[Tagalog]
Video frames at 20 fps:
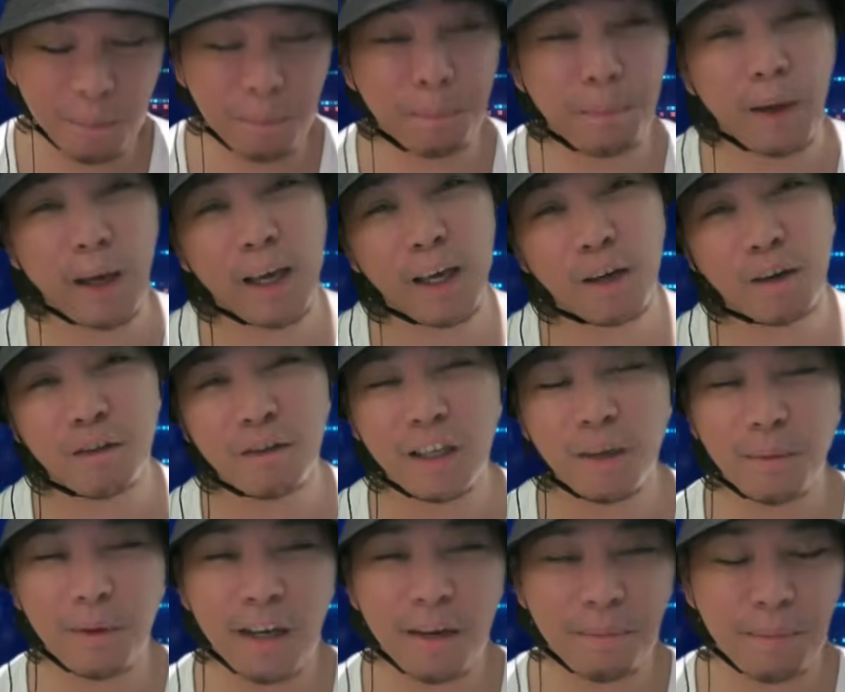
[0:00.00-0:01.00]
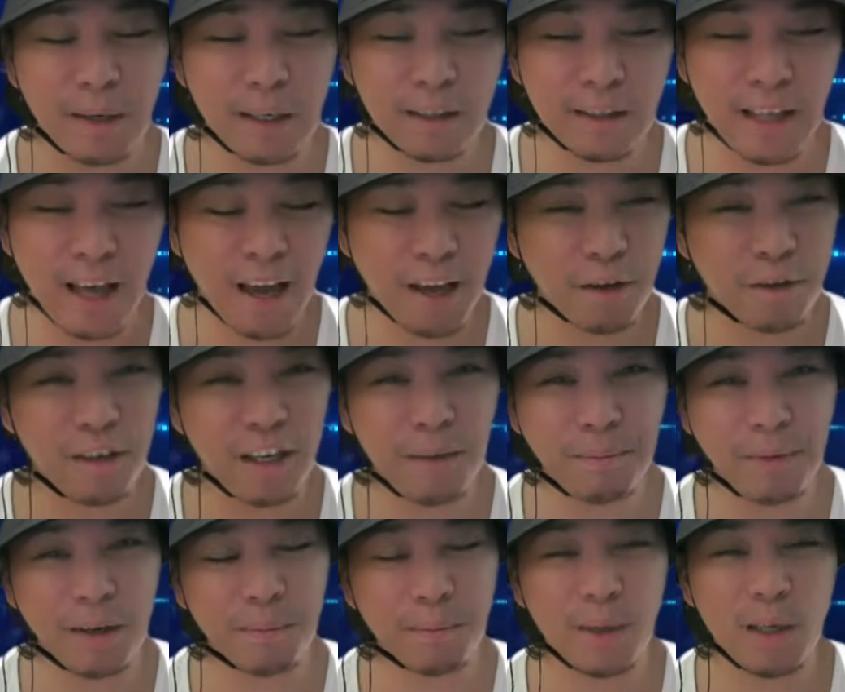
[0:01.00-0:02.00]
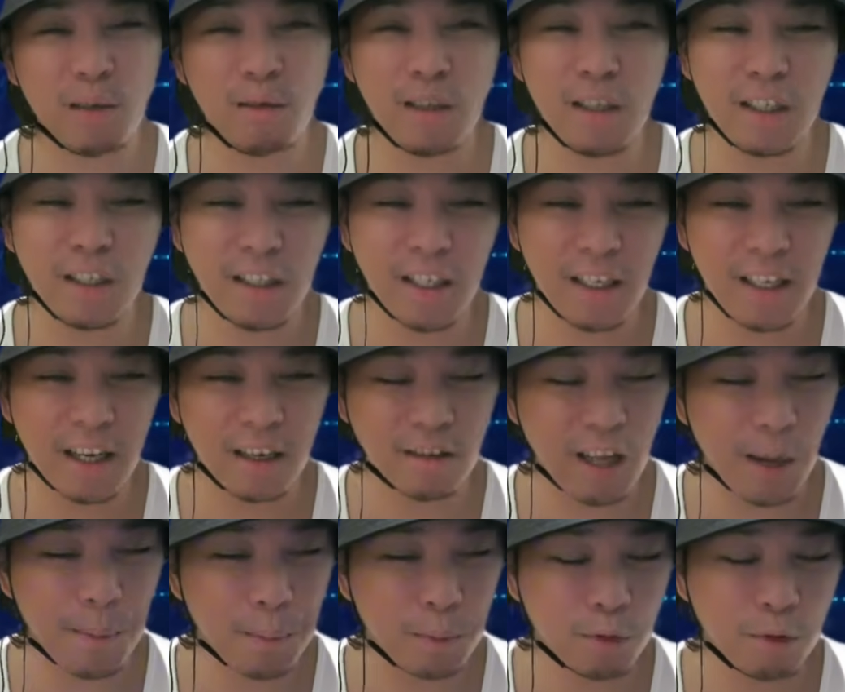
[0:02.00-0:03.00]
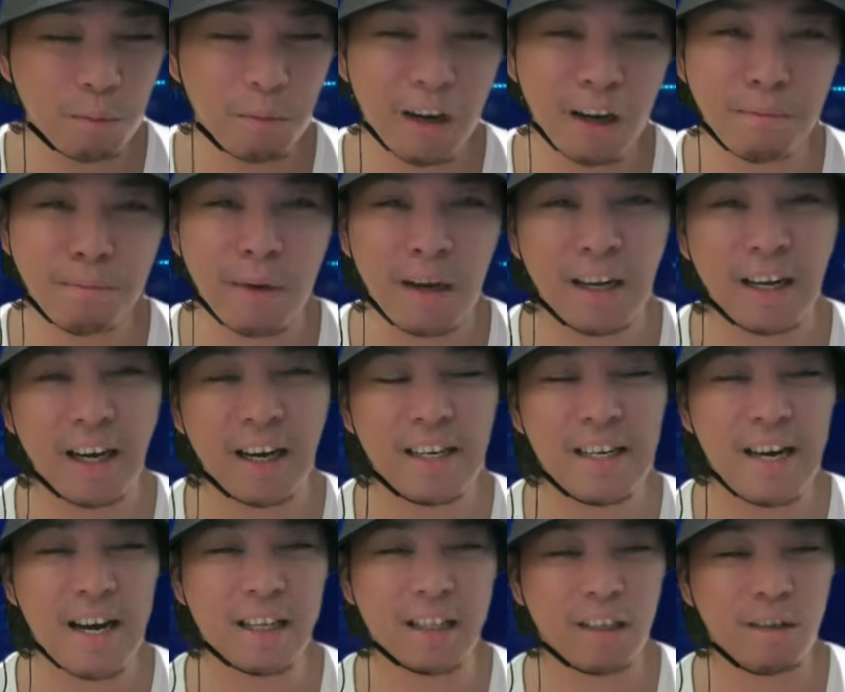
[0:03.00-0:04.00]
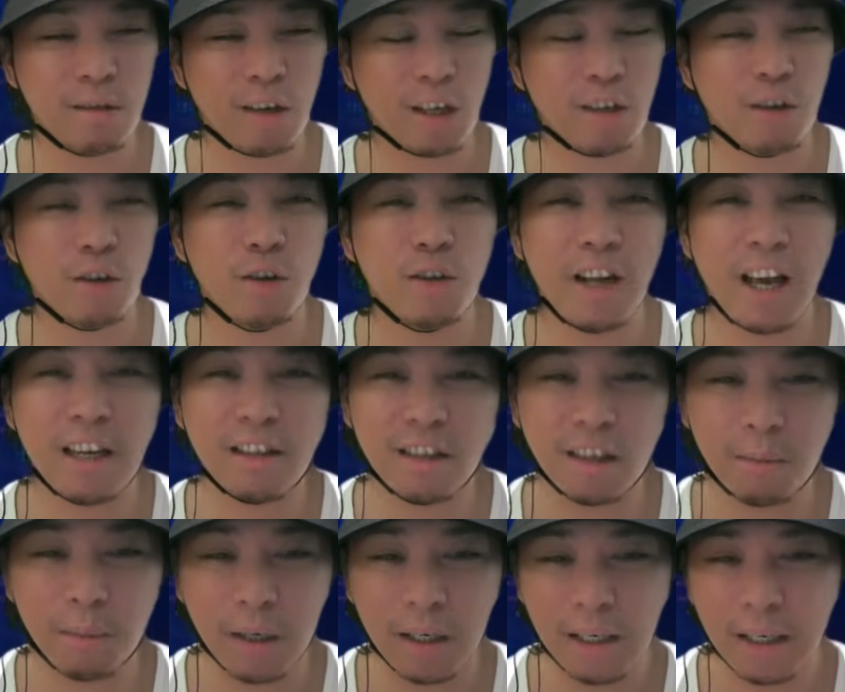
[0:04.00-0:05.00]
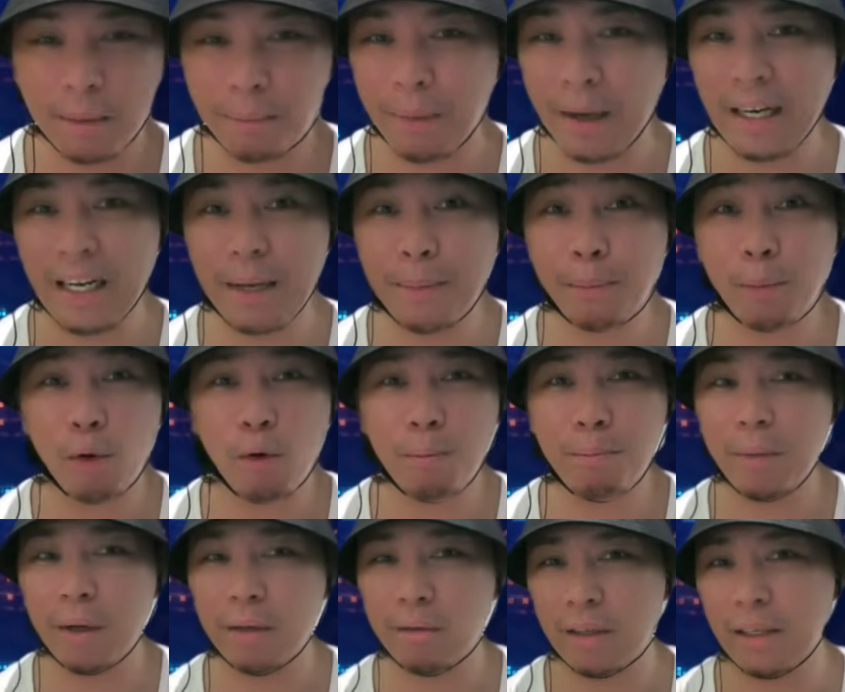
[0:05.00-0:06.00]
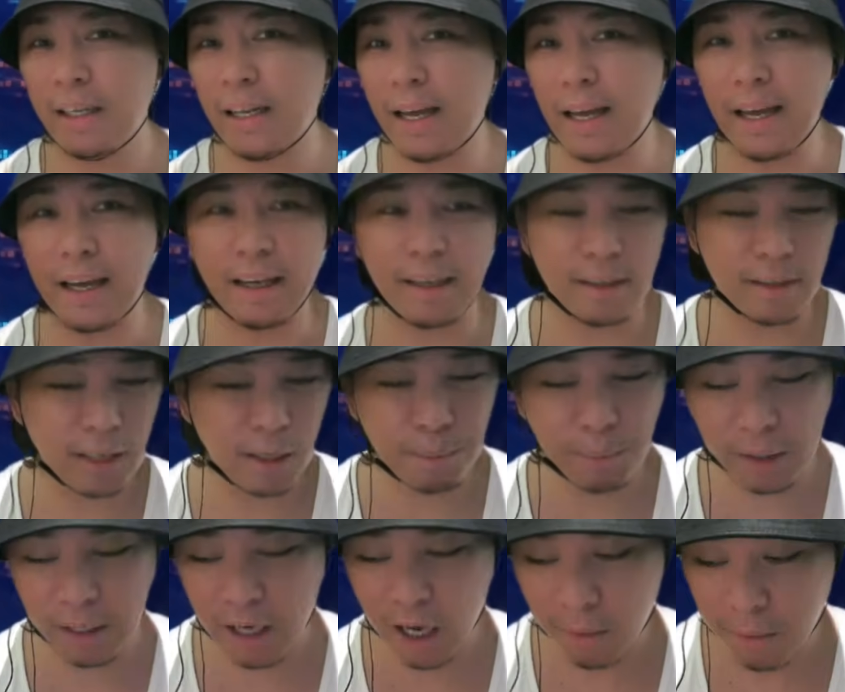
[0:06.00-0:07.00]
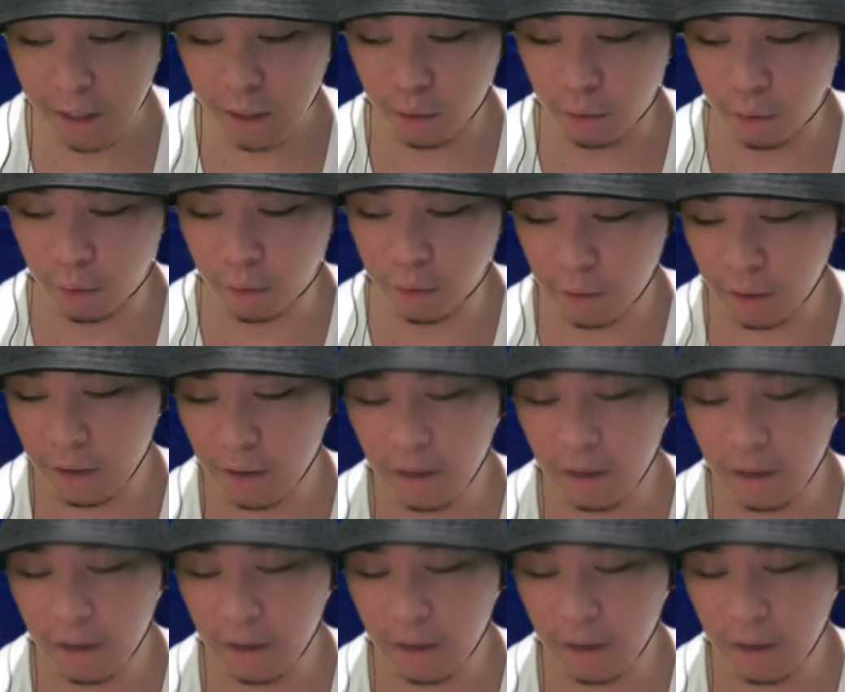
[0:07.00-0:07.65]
Pero, di ba, pag tayo lang, pag PCG lang, tapos yung mga bangka natin, sa kayo online siya may, palay bomba sila. syempre naman, no?